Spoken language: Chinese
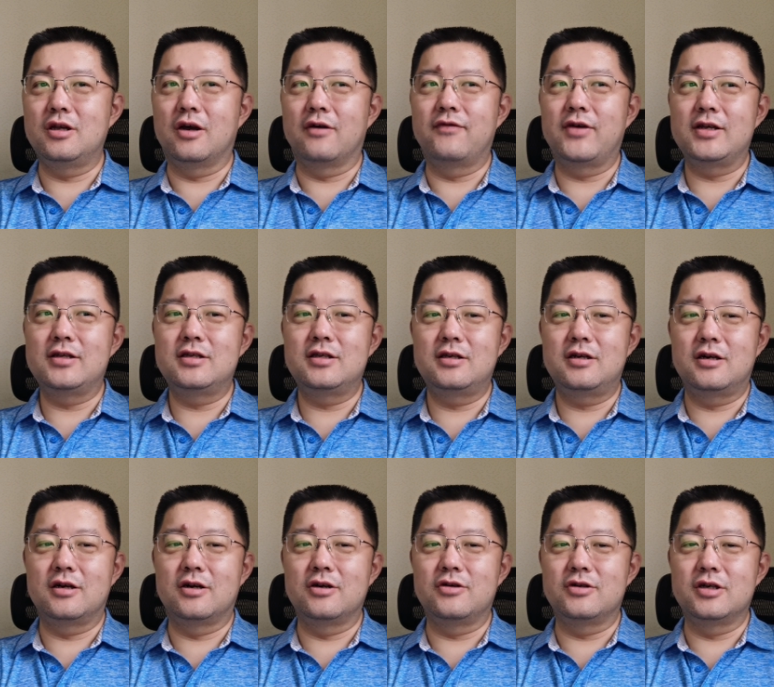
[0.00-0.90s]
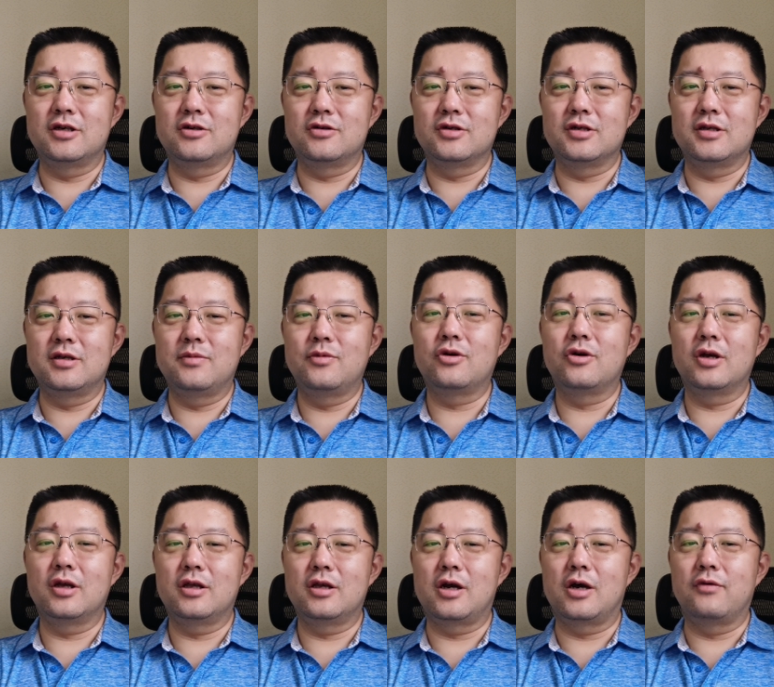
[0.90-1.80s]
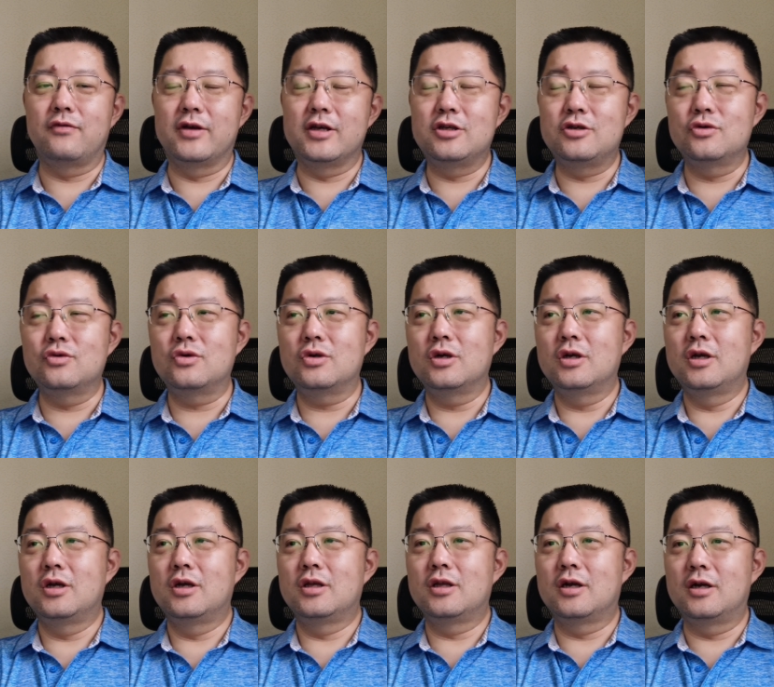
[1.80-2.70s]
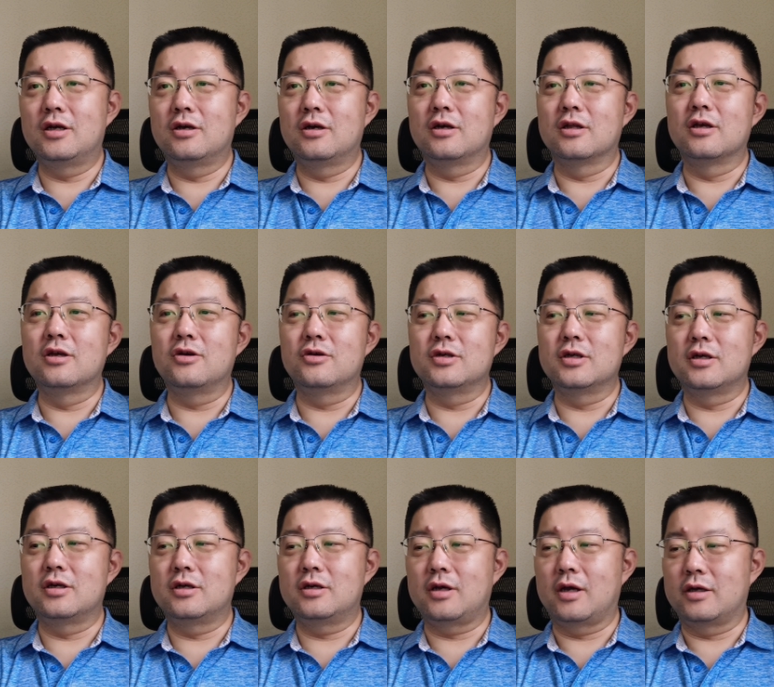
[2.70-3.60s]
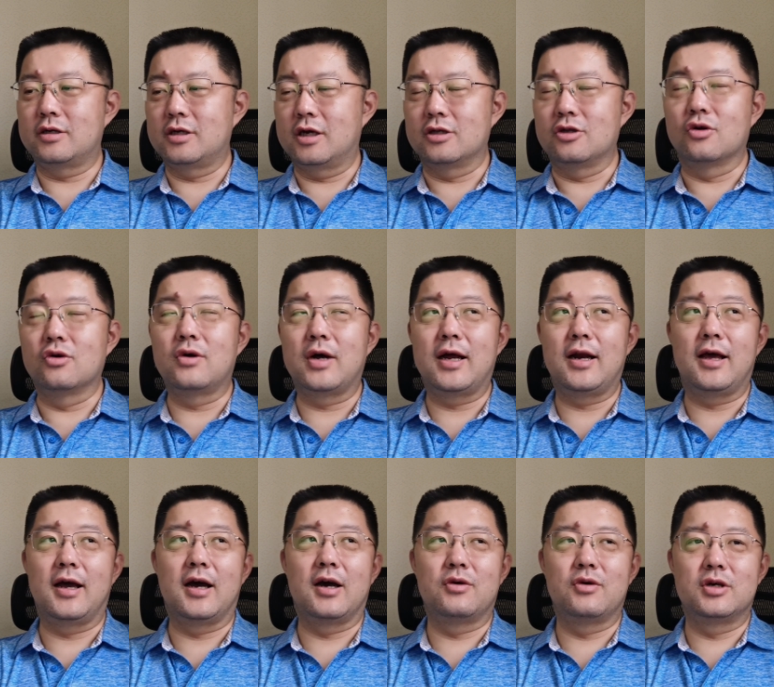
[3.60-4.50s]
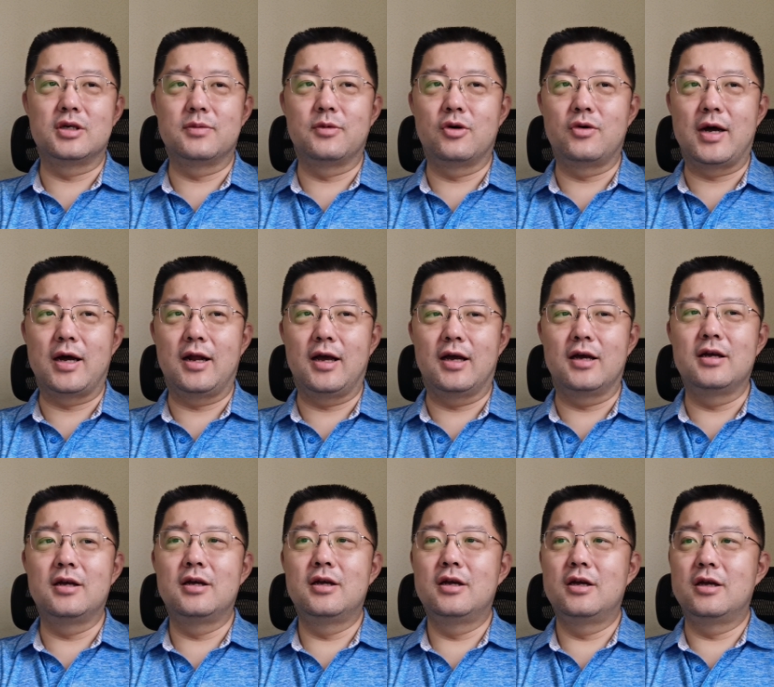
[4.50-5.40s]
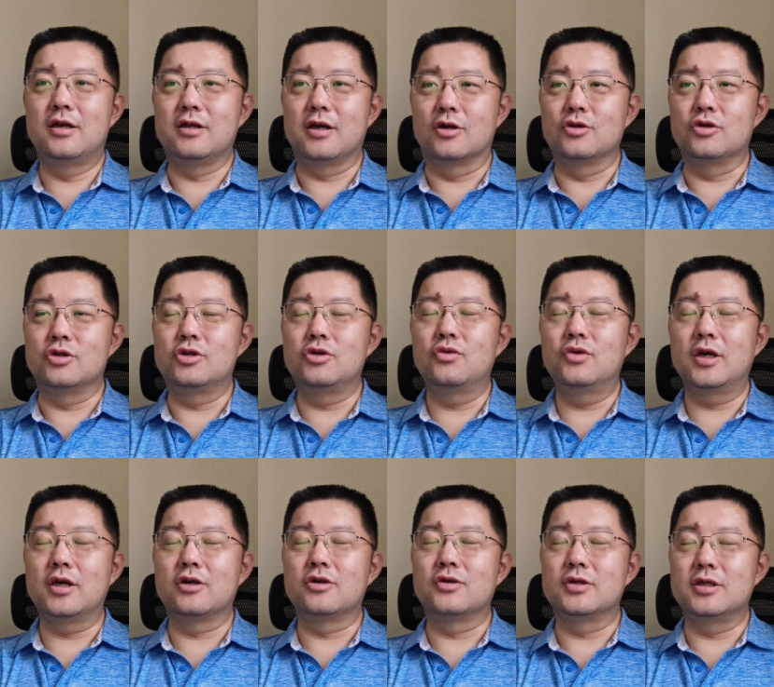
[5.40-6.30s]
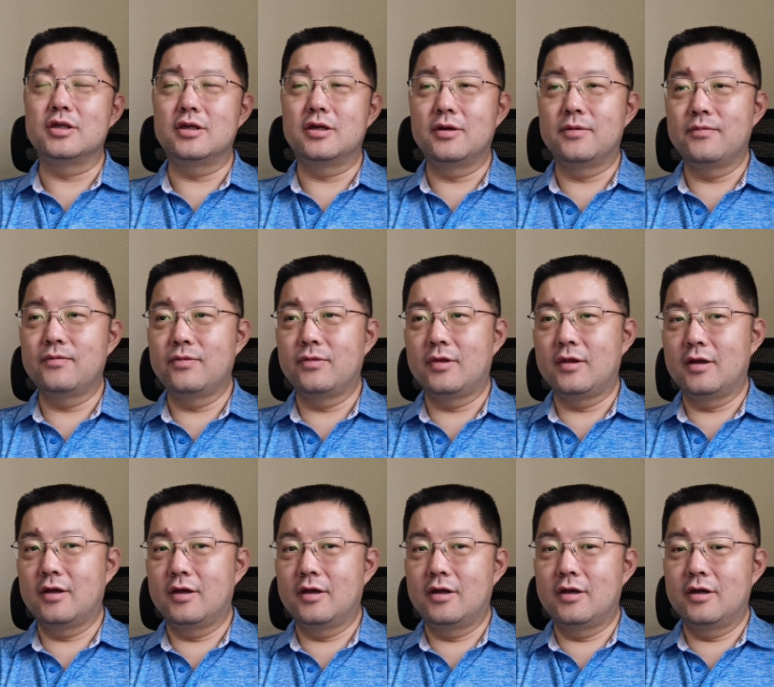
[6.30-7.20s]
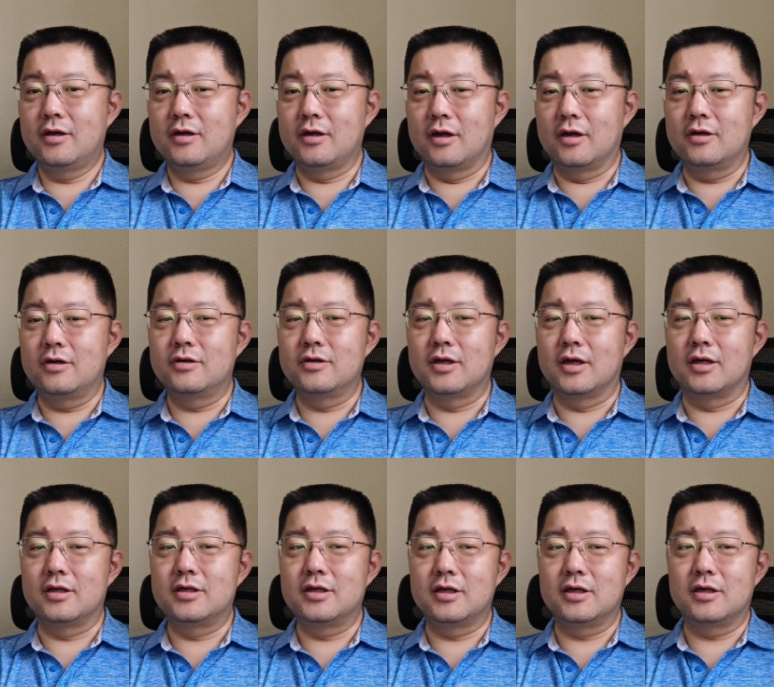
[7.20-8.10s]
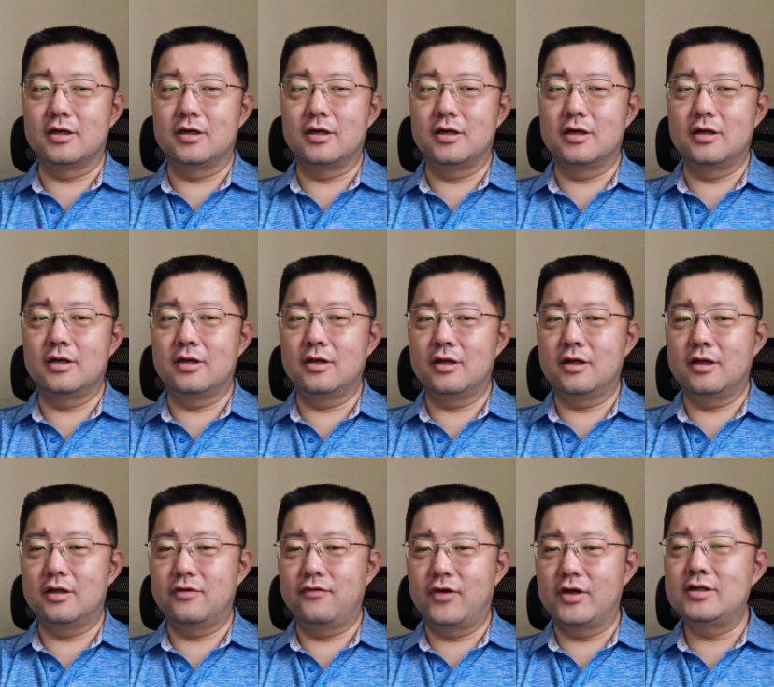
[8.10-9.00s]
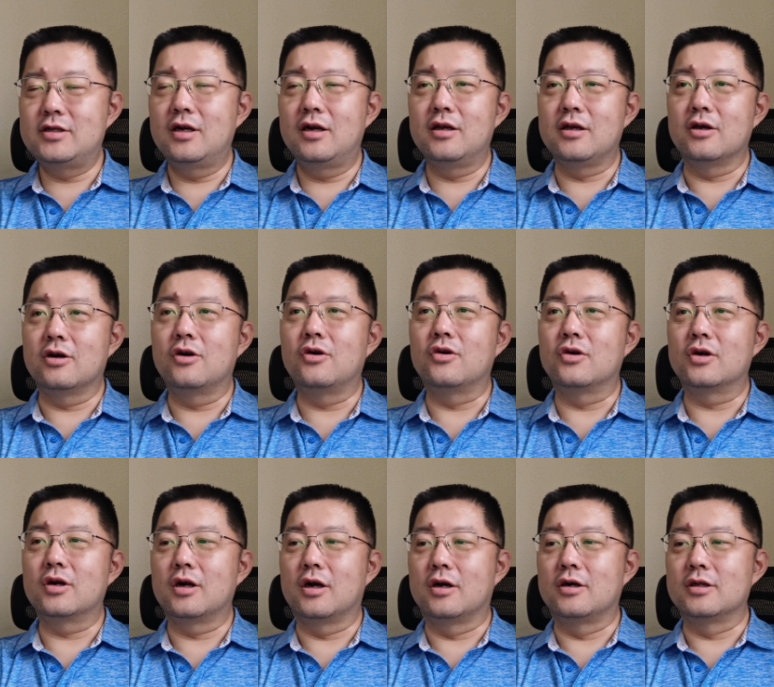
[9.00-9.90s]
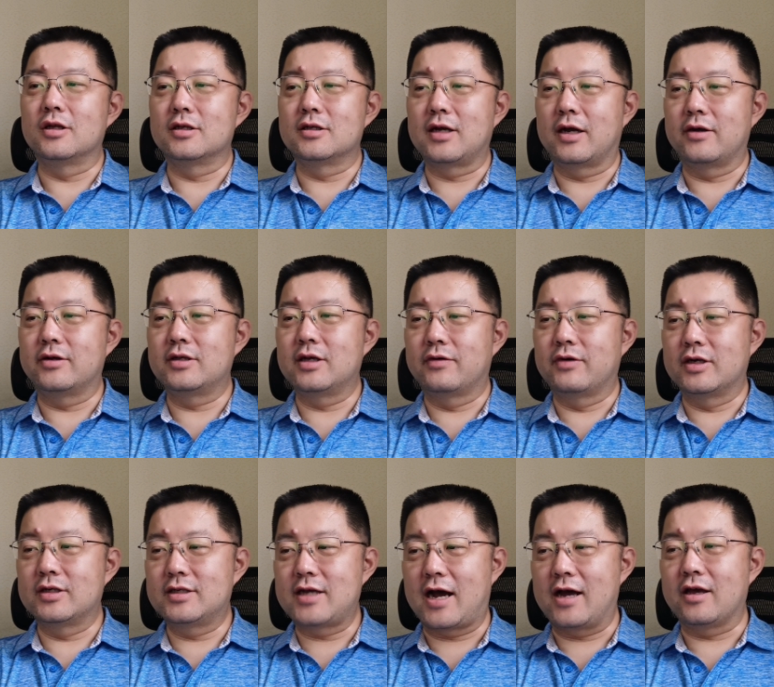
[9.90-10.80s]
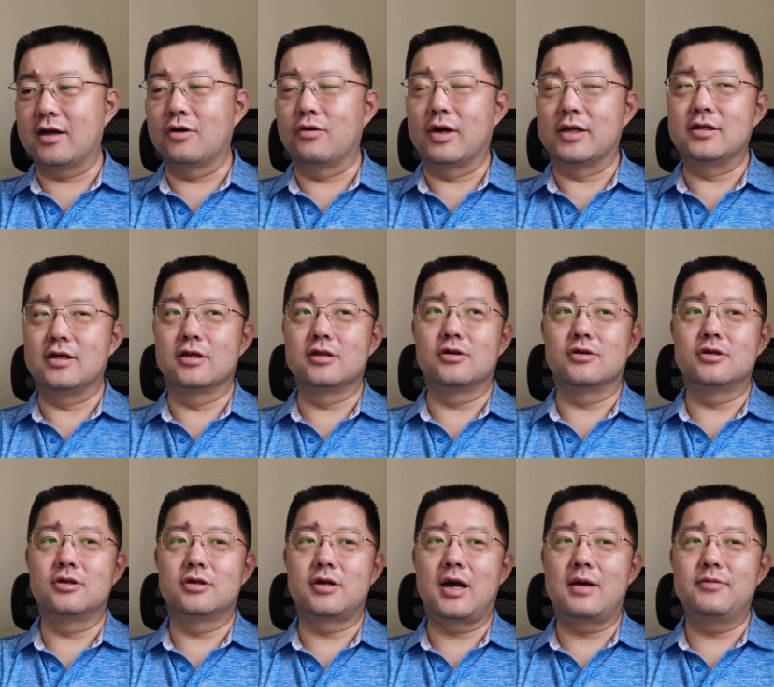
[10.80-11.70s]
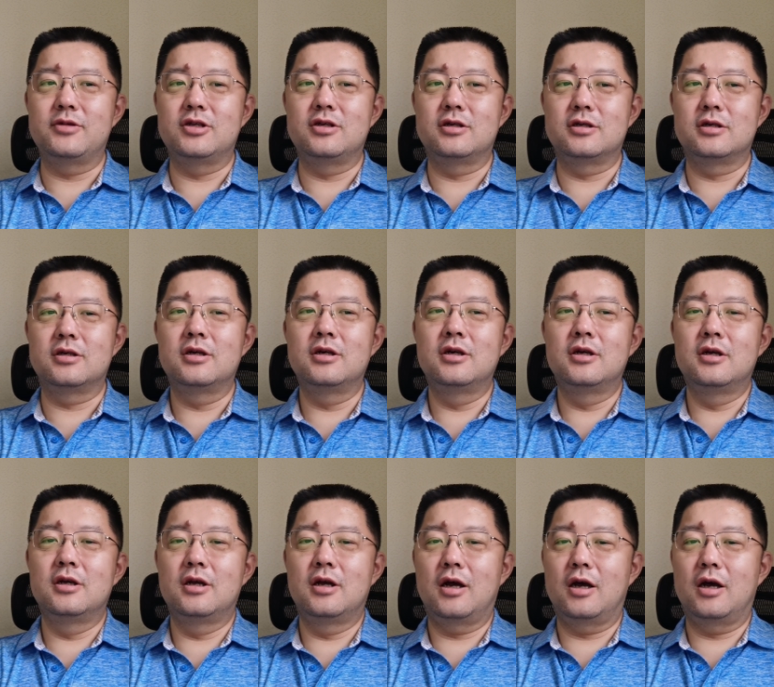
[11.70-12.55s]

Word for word: 机你要翻新，然后有些手机你你要维修，它里头可能有些摄像头坏了呀，或者什么坏了呀，你要去修这个手机。然后呢，这个翻新了以后，然后呢，再再往下一个环节走。就是他们其实